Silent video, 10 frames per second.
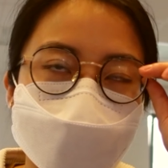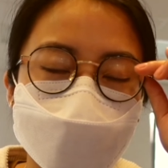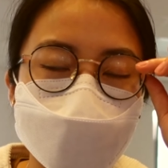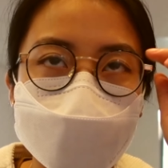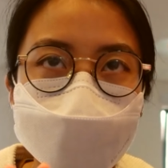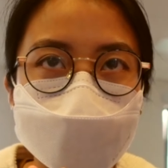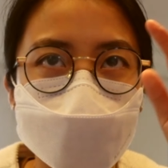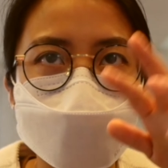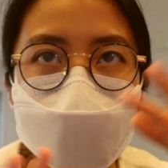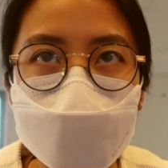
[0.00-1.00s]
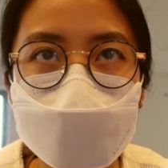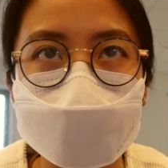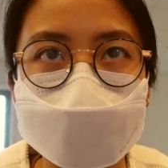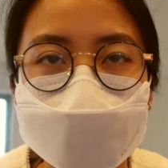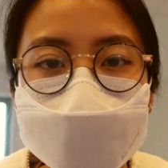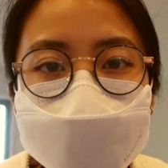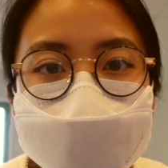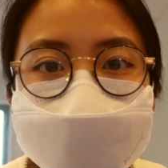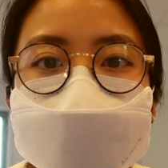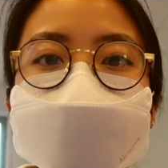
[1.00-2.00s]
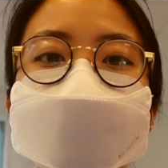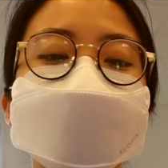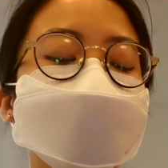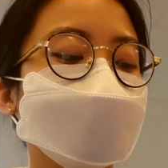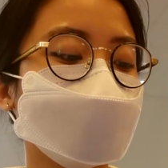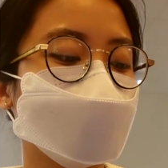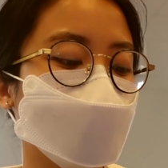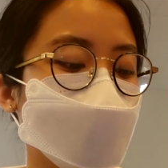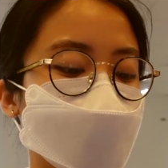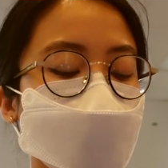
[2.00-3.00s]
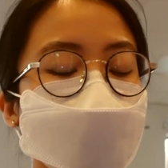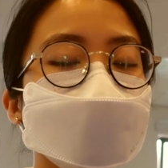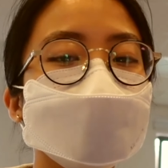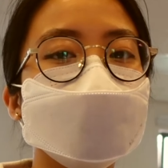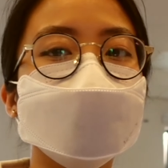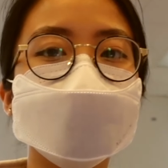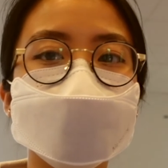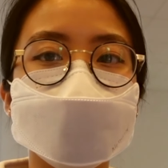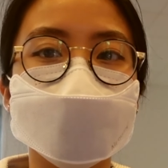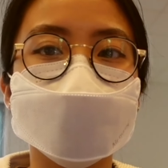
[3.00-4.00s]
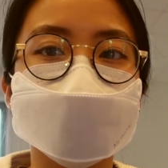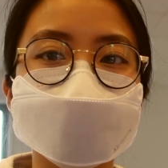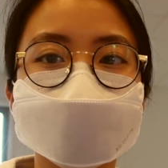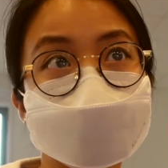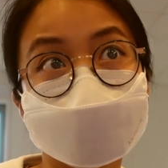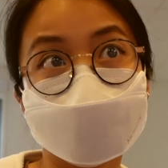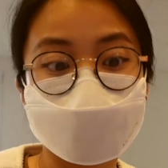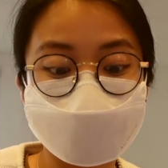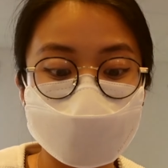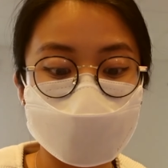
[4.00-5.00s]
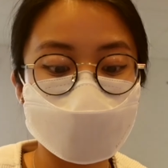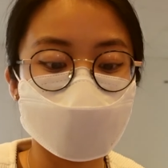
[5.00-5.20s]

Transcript: kiểu lạnh kiểu khô mà kiểu đứt hết cả da ra. Đấy, thế nên là bây giờ mình sẽ